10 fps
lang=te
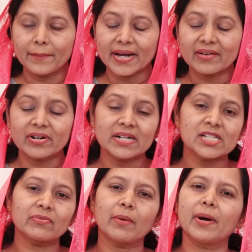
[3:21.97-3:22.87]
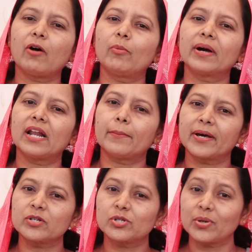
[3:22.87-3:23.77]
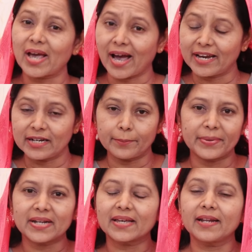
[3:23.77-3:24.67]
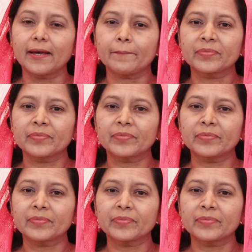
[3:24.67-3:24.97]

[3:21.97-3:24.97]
మన వంటి స్వభావం గల మనుష్యుడే అయినప్పటికీ